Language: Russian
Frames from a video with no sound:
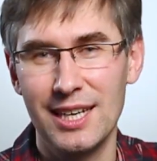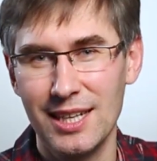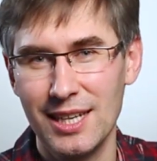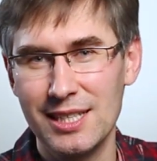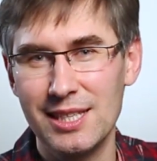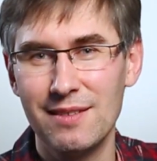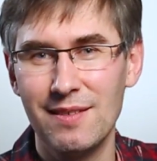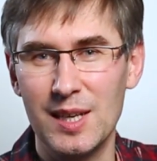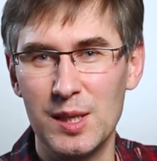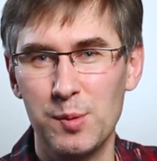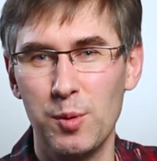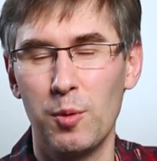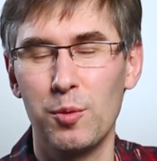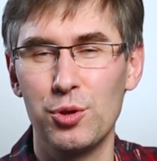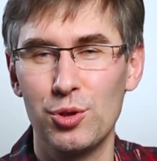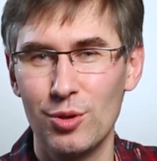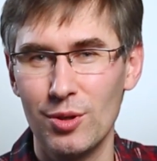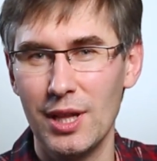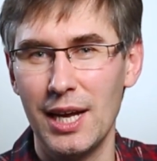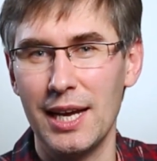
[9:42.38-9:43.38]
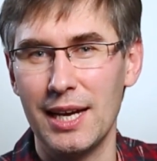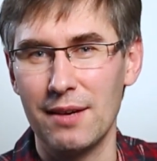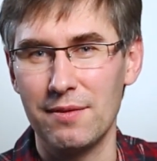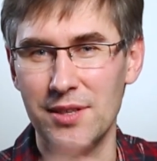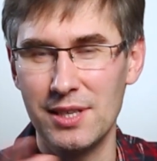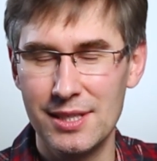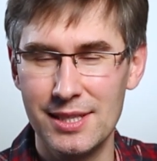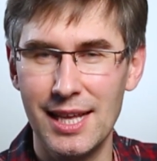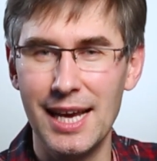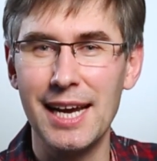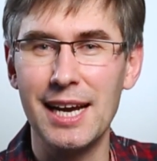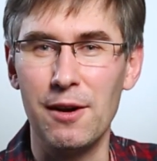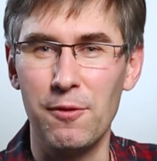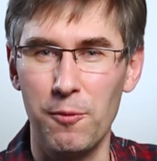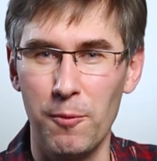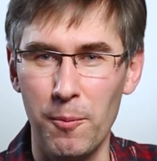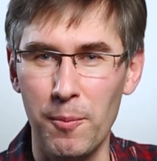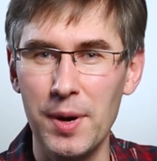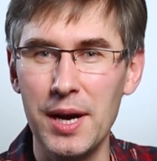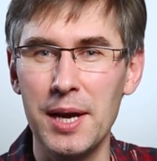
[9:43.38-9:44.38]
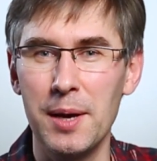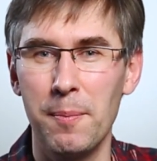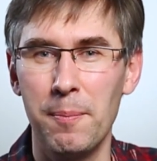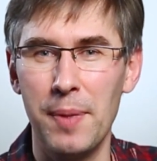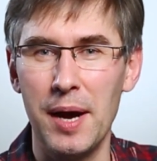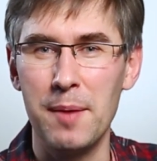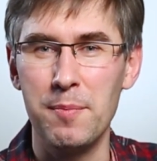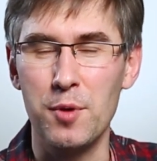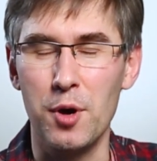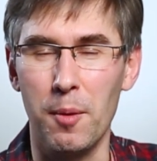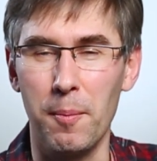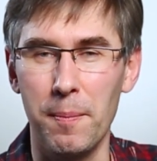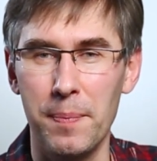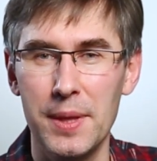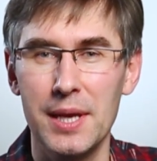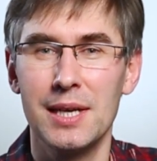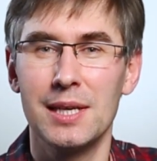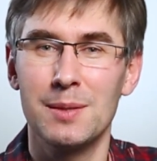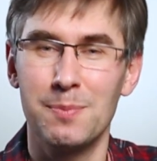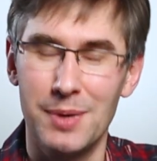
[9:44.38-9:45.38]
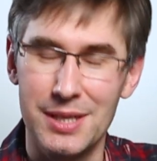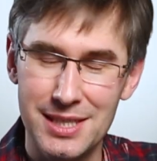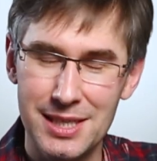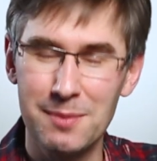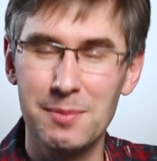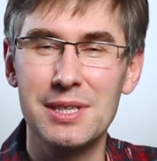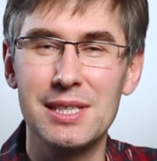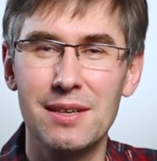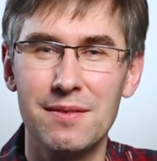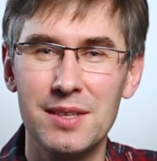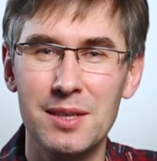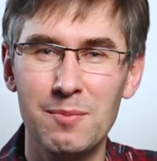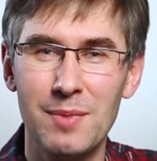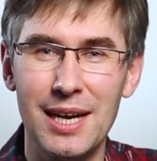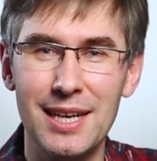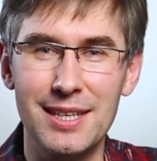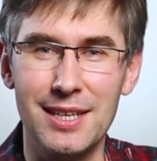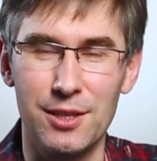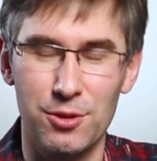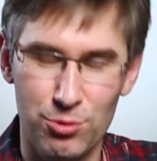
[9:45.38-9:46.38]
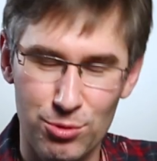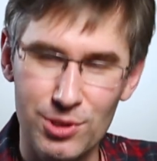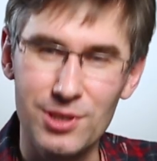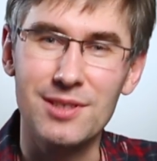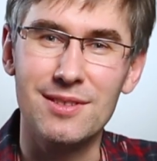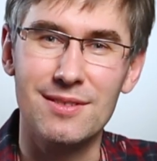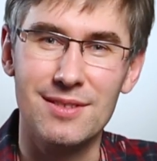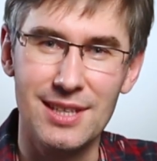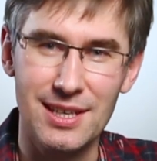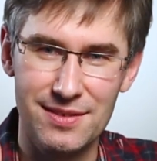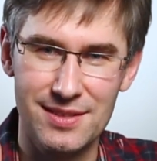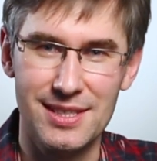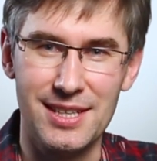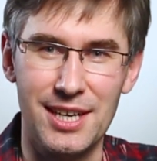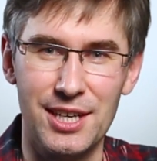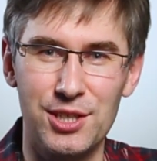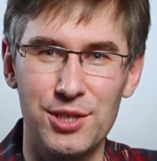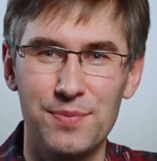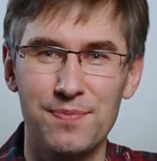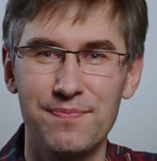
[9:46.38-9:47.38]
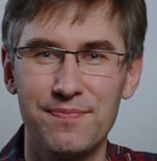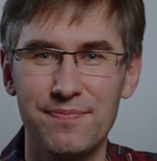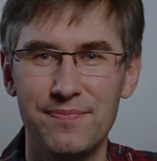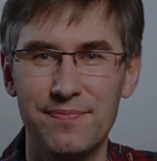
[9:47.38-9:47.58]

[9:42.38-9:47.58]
голосовать с помощью лайков, дизлайков, мы поймем. Спасибо за внимание, ну и до встречи.